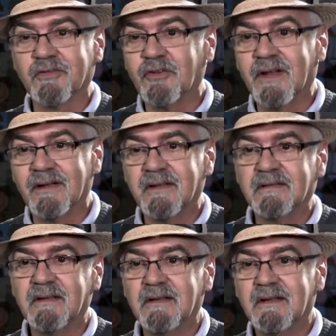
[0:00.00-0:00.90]
Nacional de
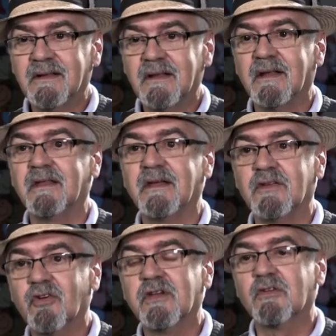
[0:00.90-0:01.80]
Cine, le dije,
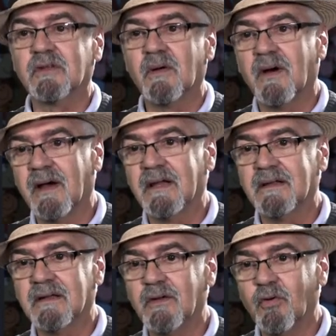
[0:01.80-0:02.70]
yo quiero trabajar en
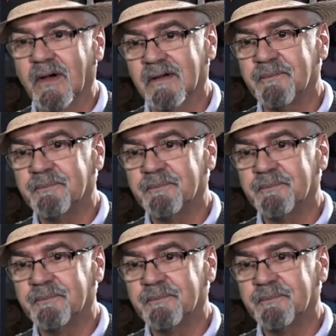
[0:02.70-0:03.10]
este lugar.